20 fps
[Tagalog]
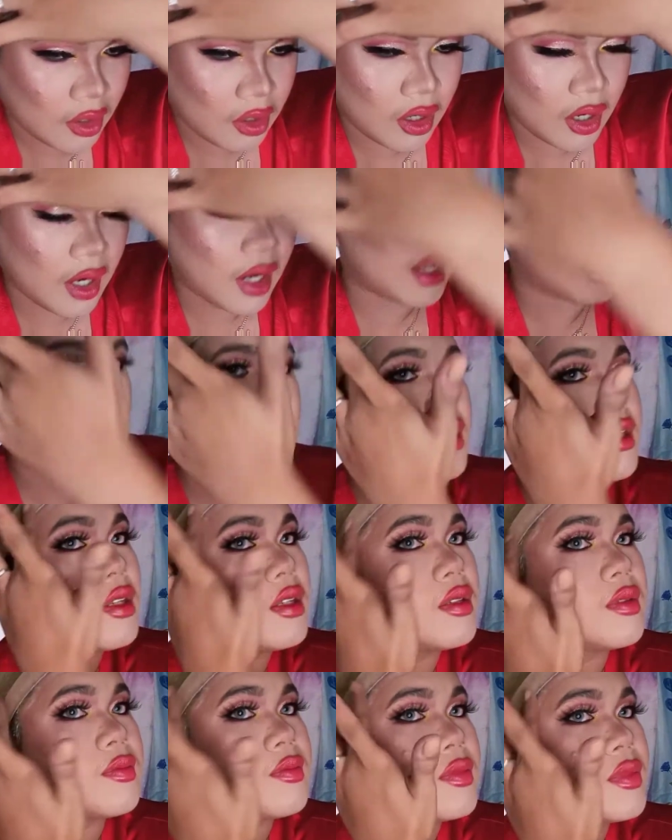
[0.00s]
Alright?
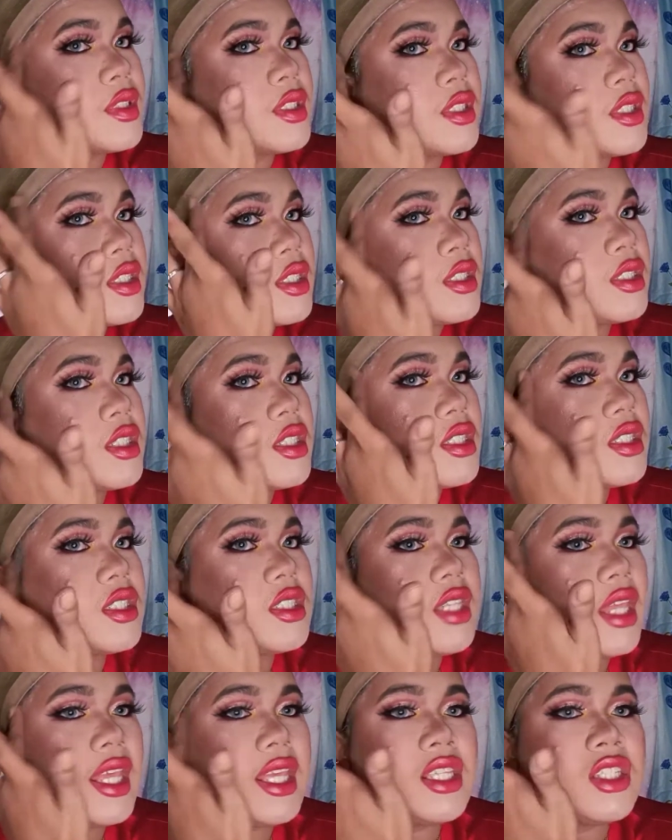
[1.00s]
Just
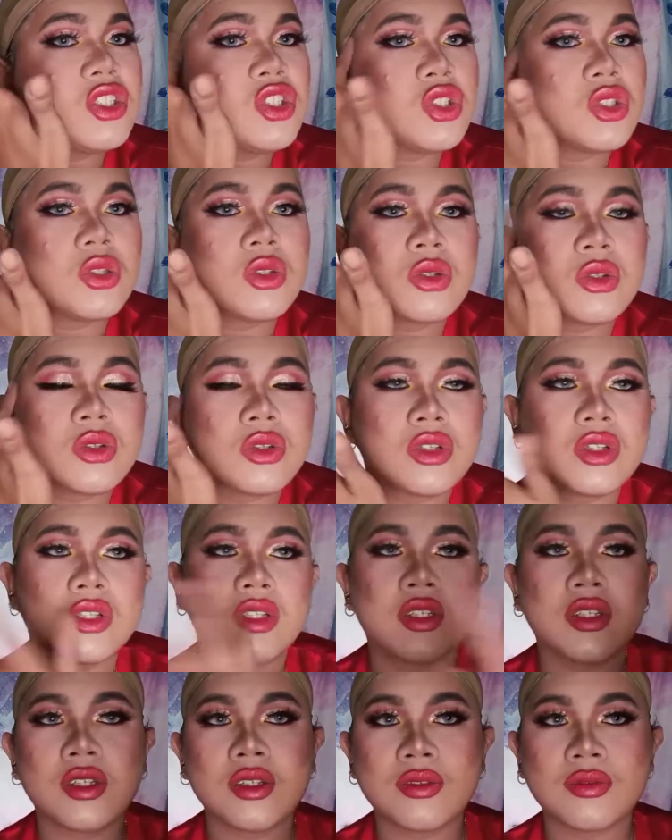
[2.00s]
stay
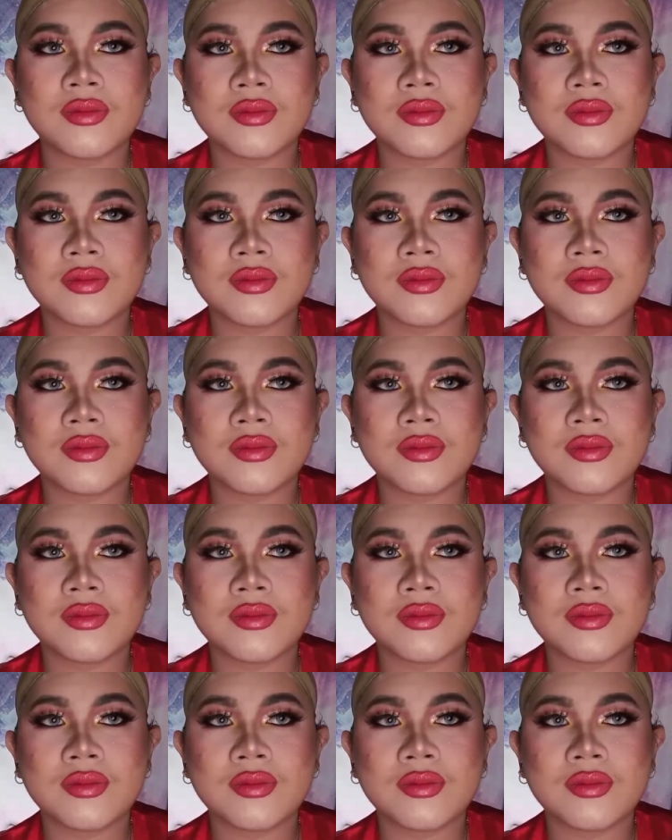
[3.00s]
tuned.